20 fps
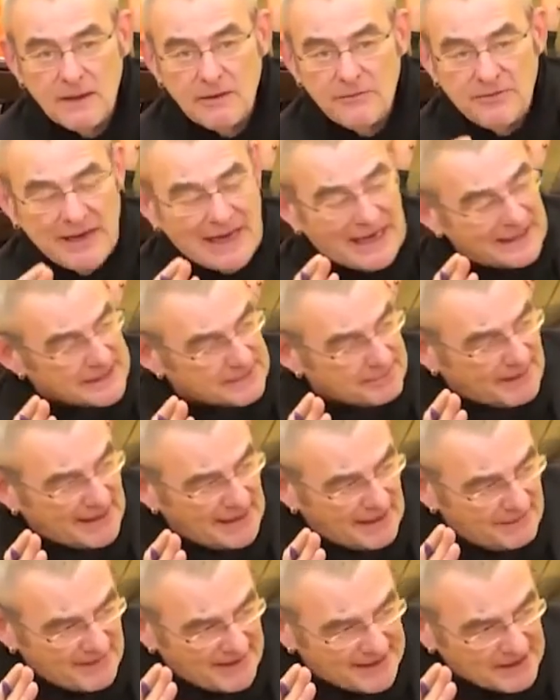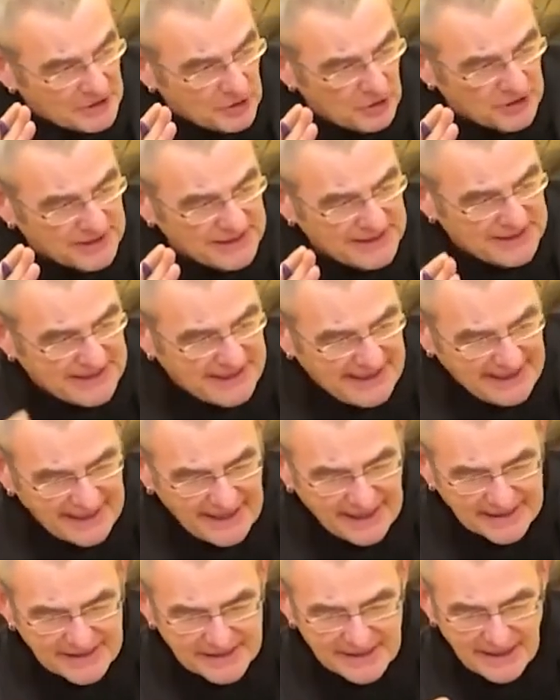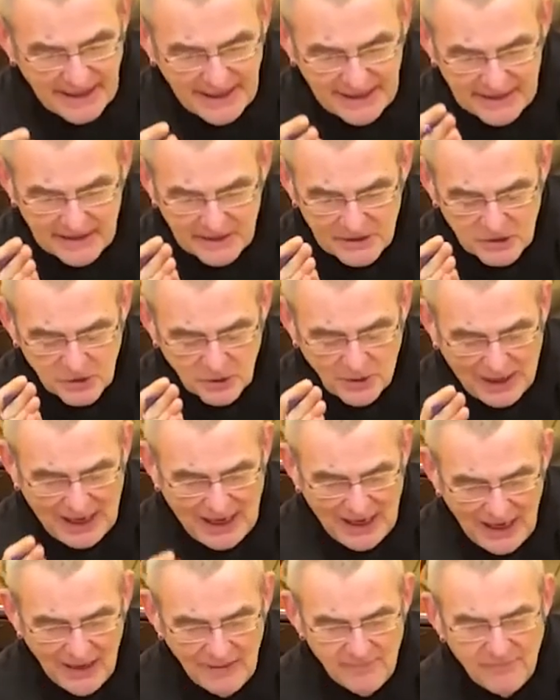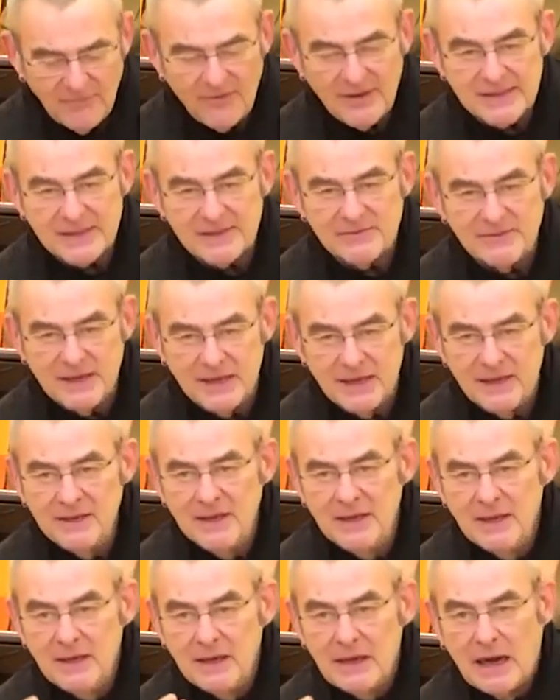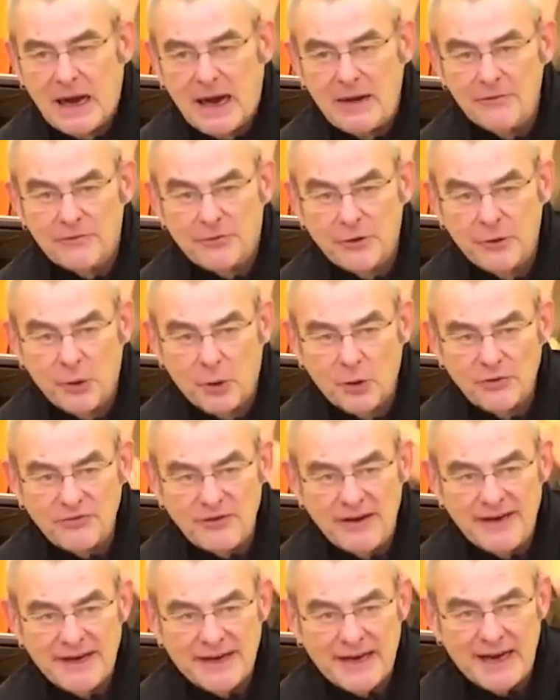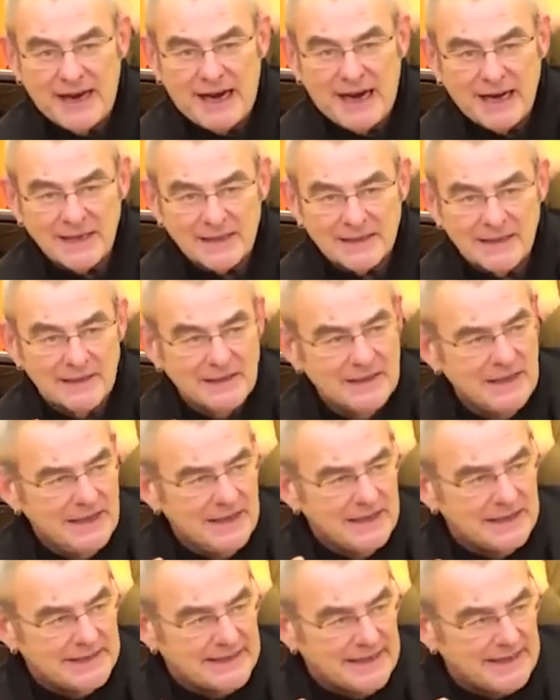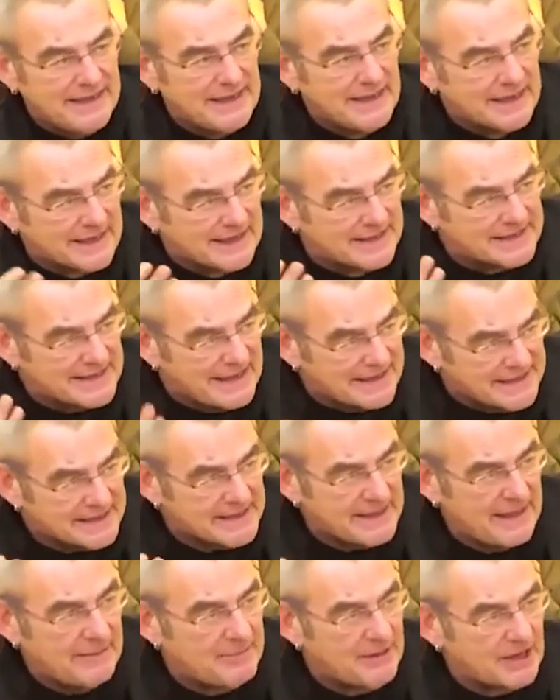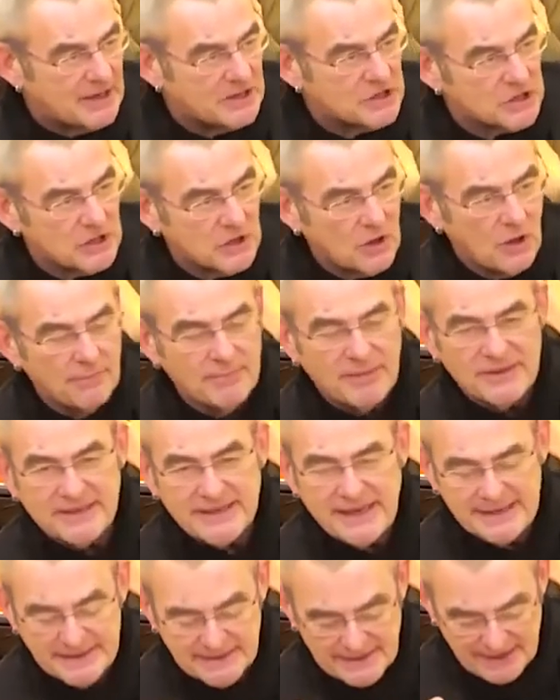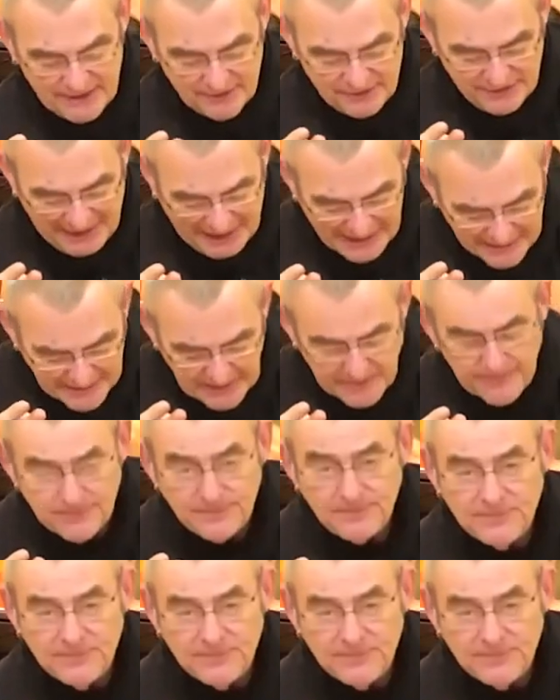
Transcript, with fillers: wir als Parlament können jederzeit zu allem, was wir für notwendig erachten, die gesetzgeberische Kompetenz entfalten.